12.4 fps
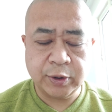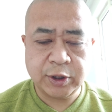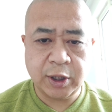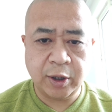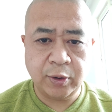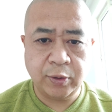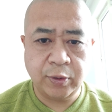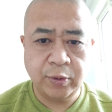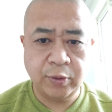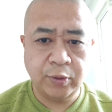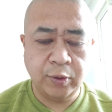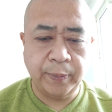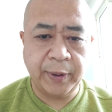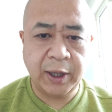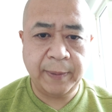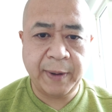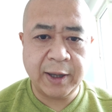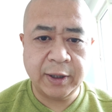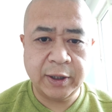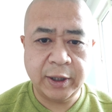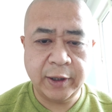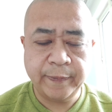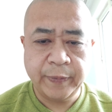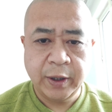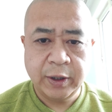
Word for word: 相互陪伴的人，